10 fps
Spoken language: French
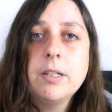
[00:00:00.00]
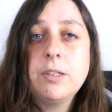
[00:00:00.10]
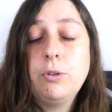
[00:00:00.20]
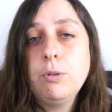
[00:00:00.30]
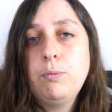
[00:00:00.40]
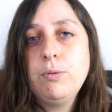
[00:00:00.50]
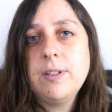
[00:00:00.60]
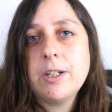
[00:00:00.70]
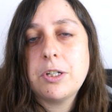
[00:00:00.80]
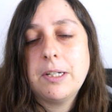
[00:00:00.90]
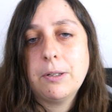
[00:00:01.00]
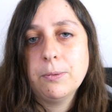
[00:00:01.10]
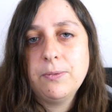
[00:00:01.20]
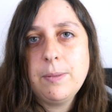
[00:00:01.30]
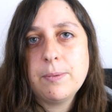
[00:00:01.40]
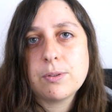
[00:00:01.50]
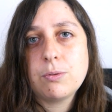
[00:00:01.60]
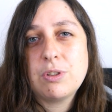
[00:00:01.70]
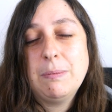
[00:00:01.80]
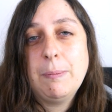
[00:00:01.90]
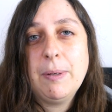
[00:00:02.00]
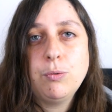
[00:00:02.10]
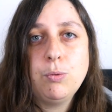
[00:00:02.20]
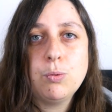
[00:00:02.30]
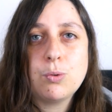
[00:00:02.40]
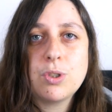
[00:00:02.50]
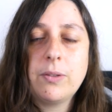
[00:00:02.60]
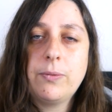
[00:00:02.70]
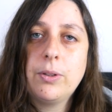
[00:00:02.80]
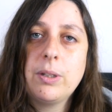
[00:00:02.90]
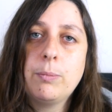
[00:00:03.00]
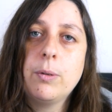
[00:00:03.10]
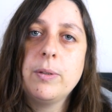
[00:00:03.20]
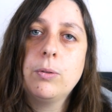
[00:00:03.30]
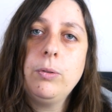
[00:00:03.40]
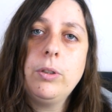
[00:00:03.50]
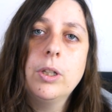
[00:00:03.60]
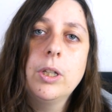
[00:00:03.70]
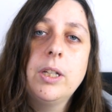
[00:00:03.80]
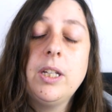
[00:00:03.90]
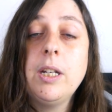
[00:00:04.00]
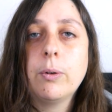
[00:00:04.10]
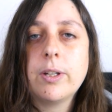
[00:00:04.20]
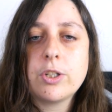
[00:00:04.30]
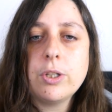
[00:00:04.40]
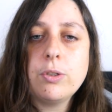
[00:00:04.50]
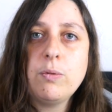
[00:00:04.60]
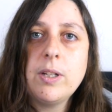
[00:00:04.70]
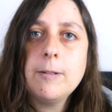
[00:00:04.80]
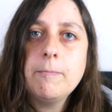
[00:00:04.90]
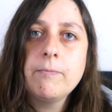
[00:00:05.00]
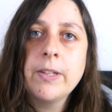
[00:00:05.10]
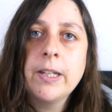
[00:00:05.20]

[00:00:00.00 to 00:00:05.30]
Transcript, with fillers: C'est que plus tard je l'ai refait parce que j'aimais pas du tout ce que j'avais fait dans les premiers trucs. Il est en cachet celui-là.